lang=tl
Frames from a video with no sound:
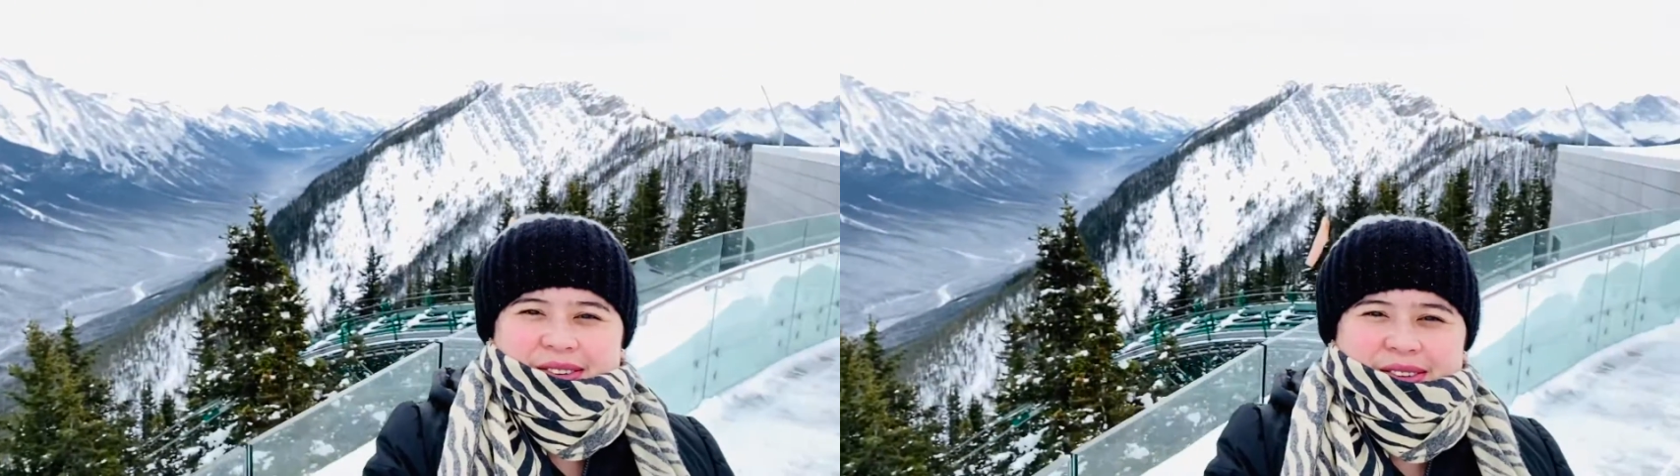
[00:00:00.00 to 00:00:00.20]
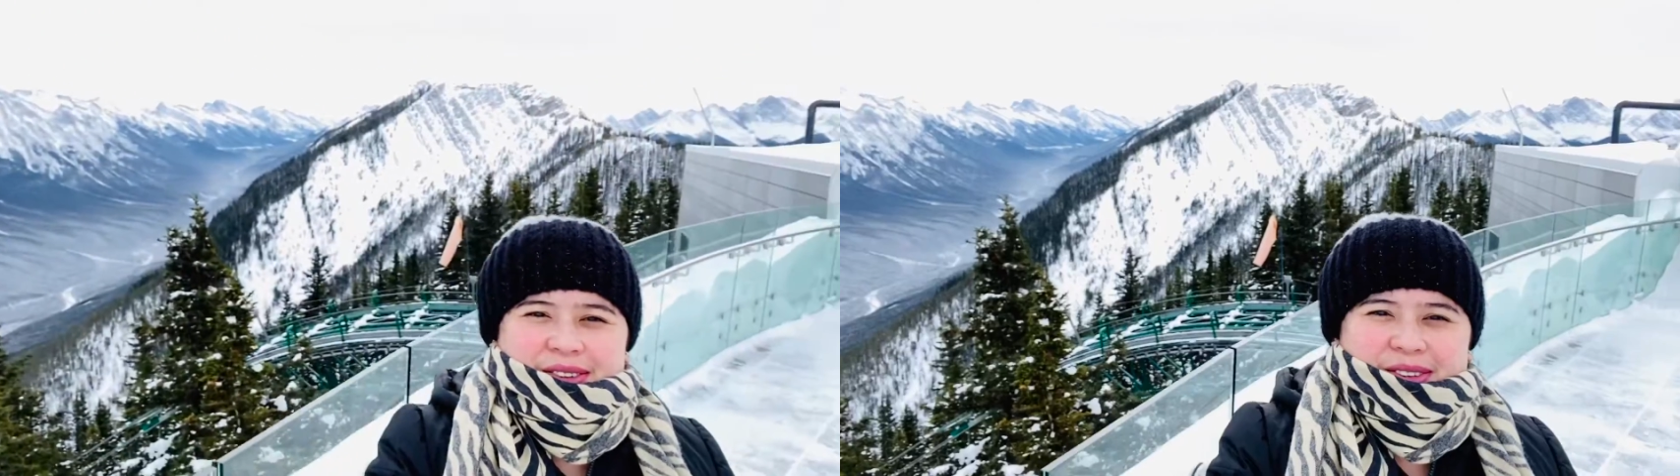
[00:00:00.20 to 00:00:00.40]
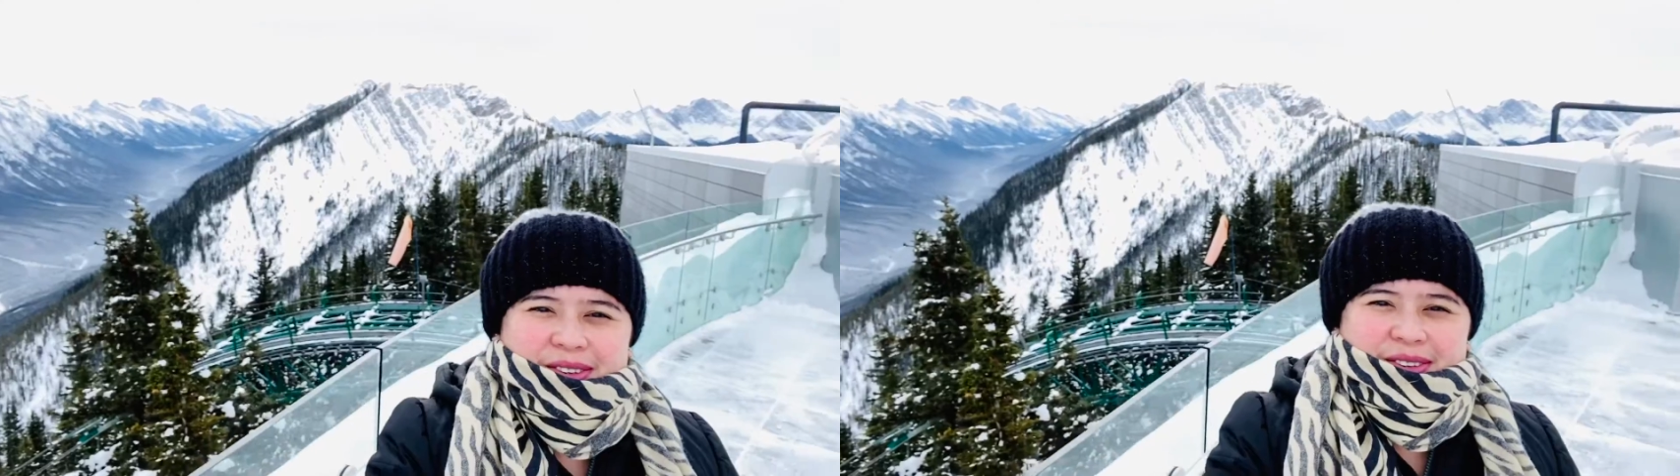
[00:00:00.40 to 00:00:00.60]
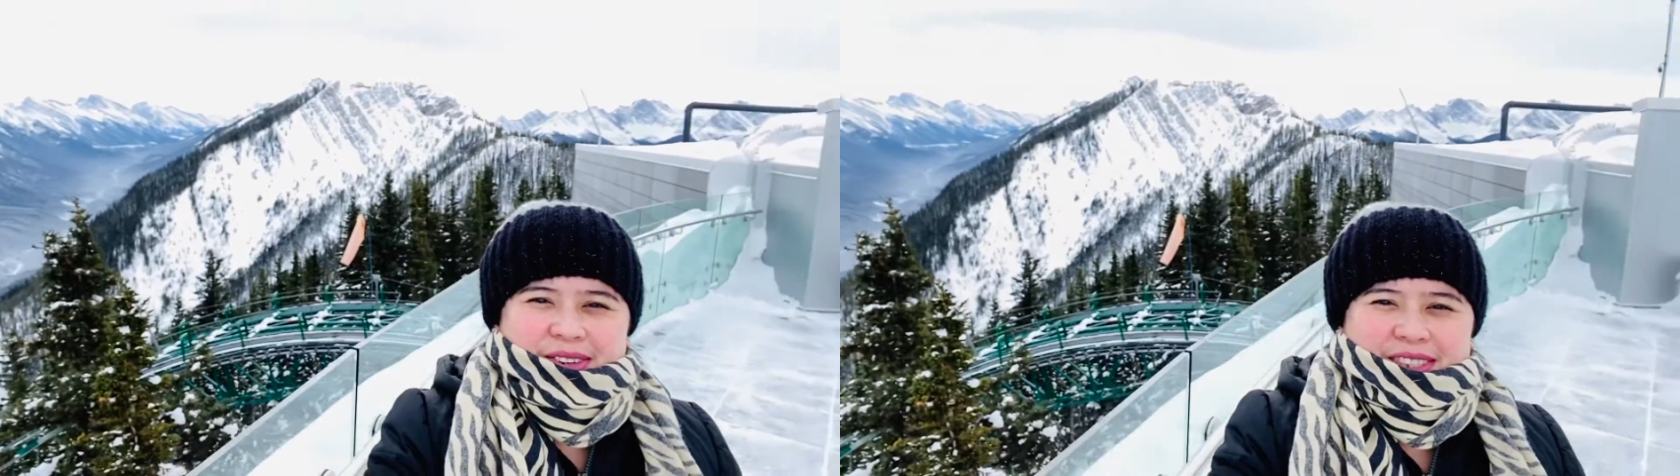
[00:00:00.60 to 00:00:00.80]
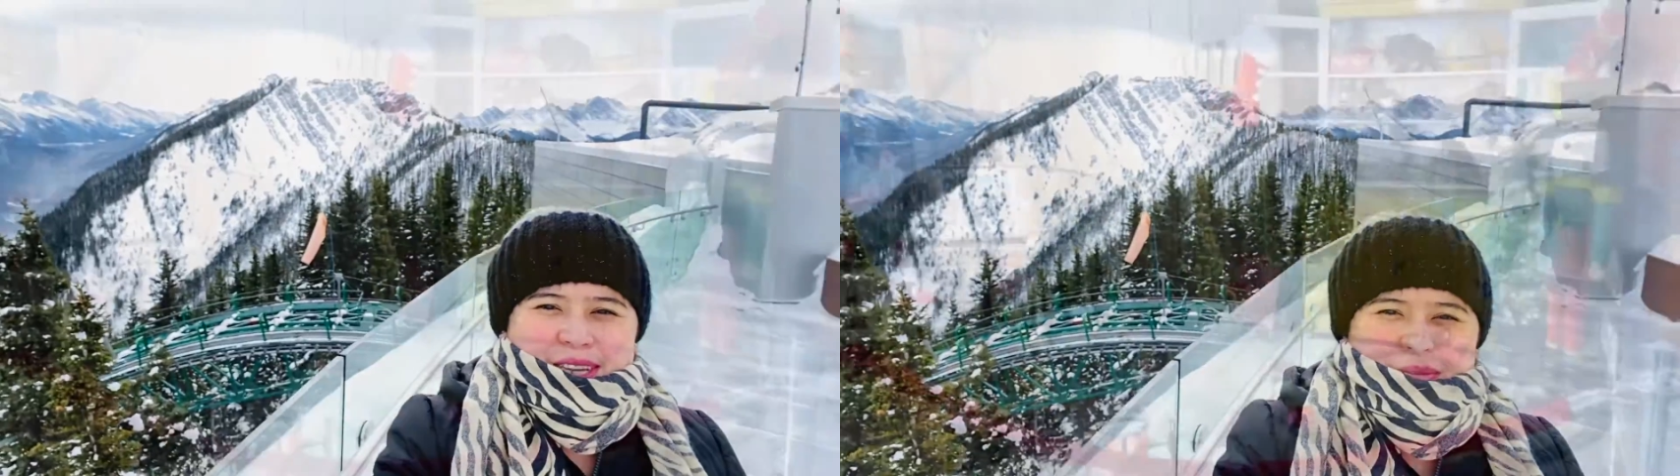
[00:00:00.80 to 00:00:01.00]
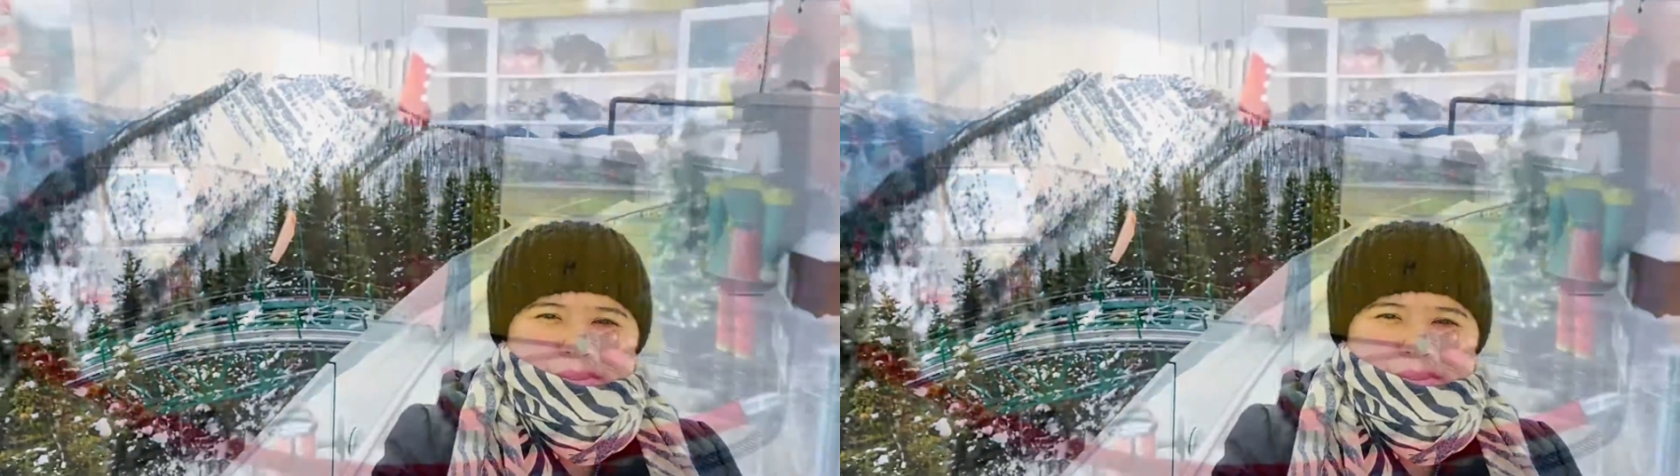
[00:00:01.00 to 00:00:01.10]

Ooh, on top of the